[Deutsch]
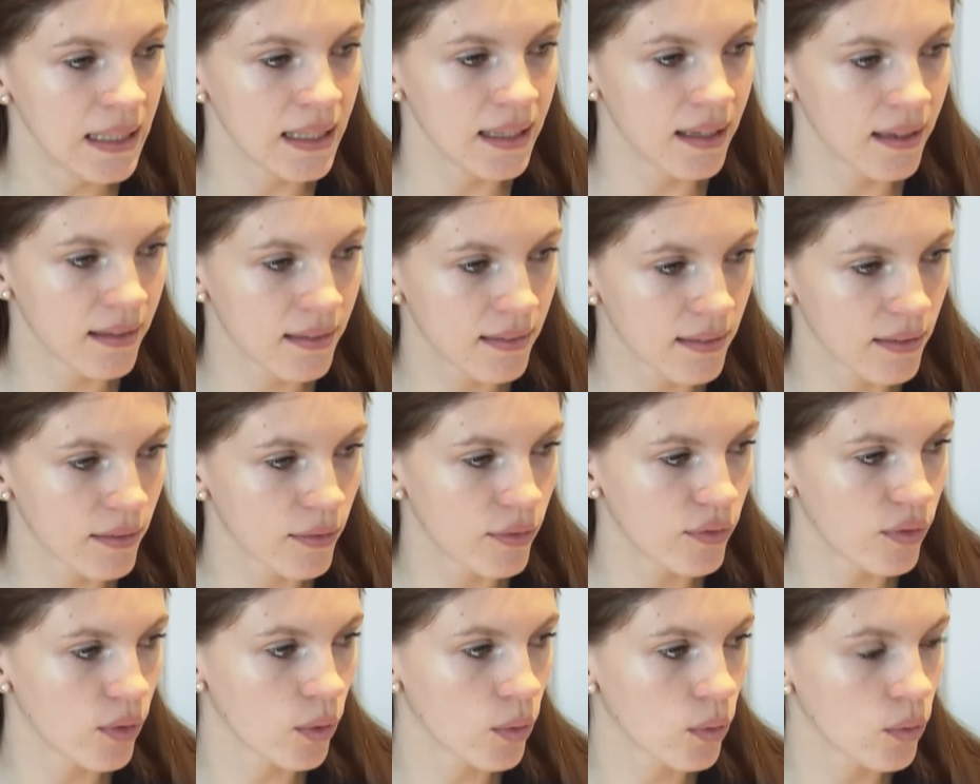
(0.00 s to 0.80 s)
Jetzt
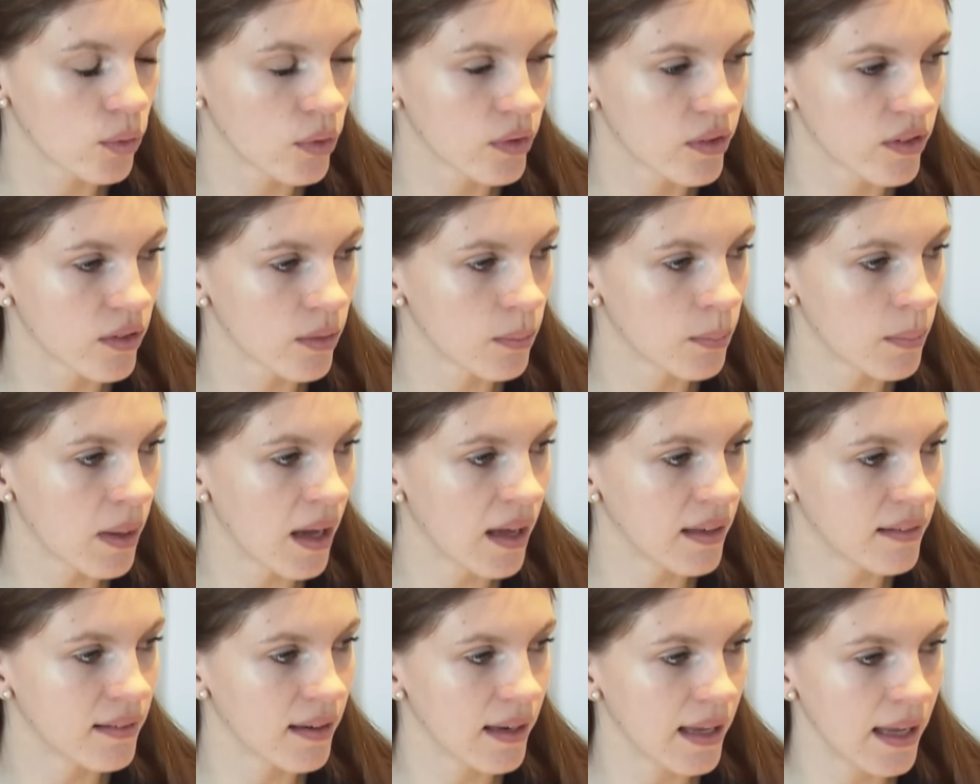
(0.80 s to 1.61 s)
vor kurzem
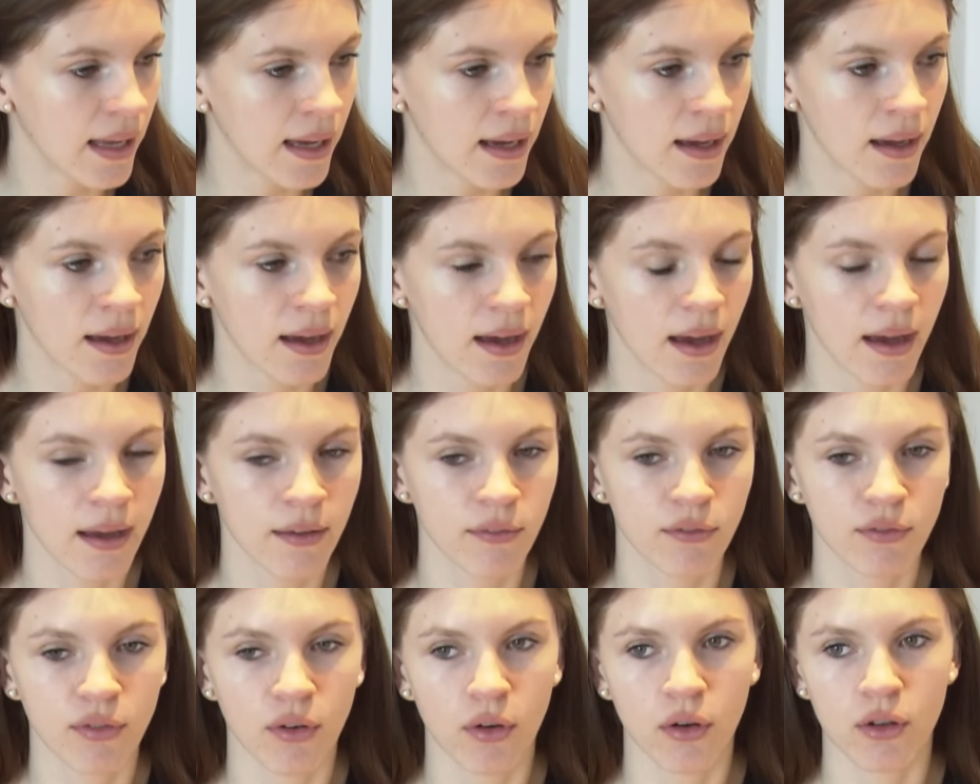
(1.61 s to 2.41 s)
hatte er
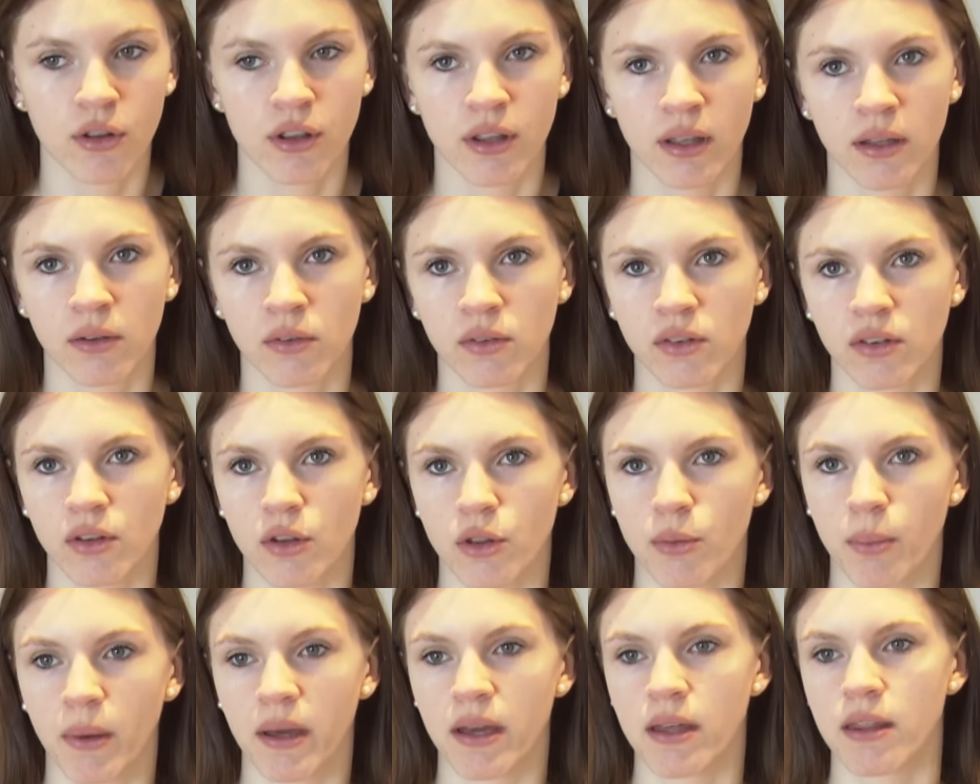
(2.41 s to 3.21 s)
ein
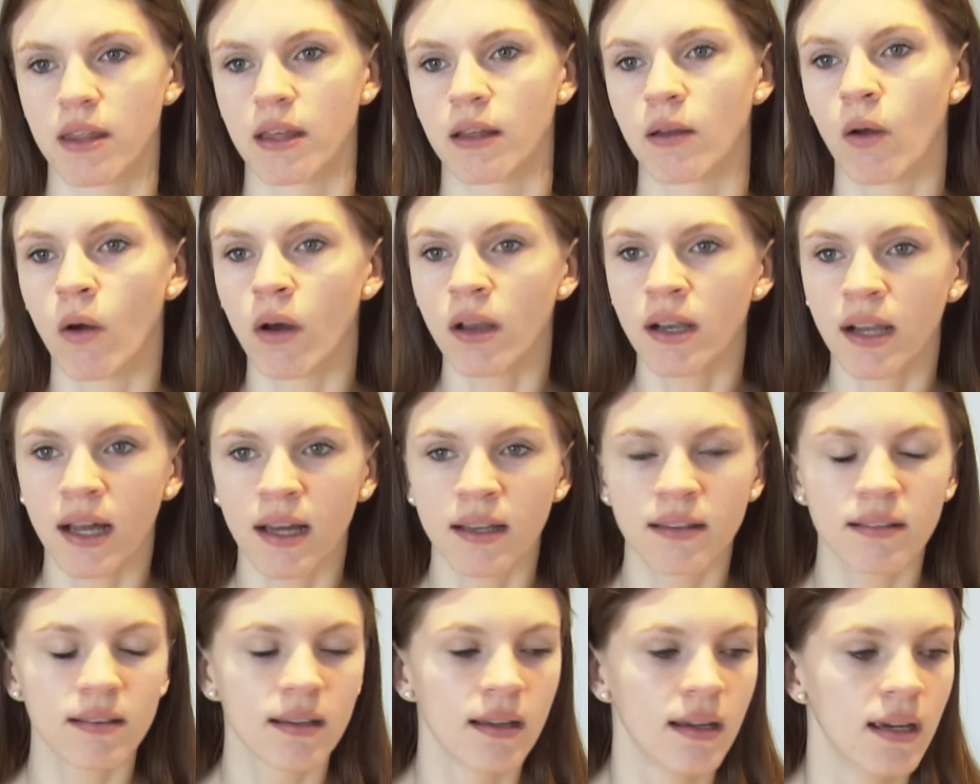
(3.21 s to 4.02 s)
Vorstellungsgespräch in
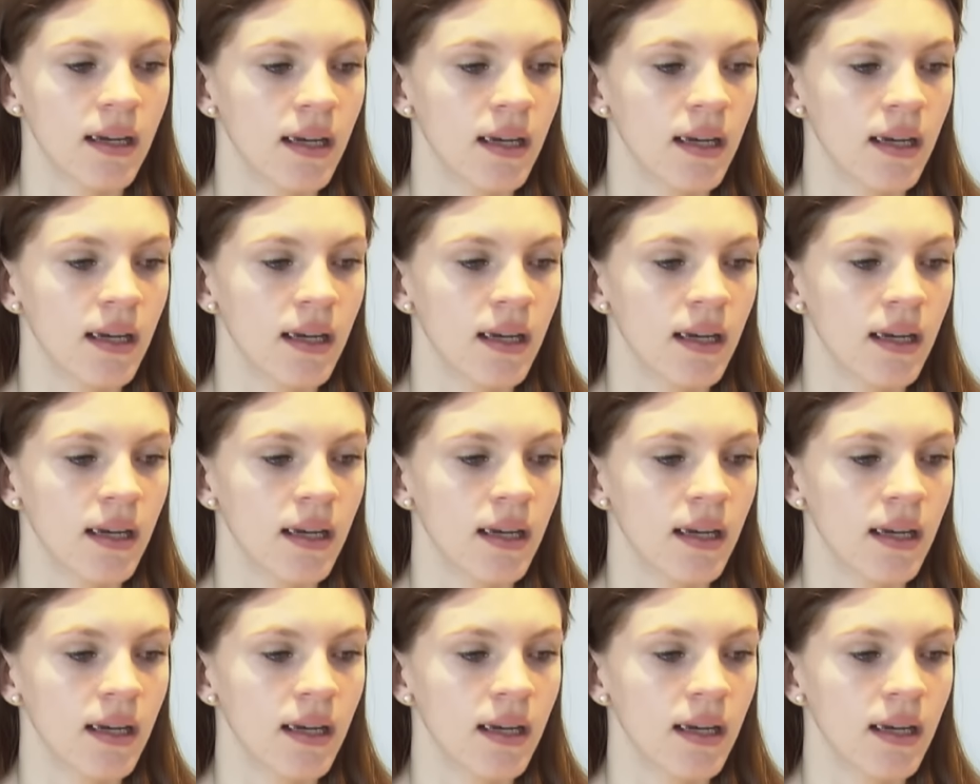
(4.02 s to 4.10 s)
Holland.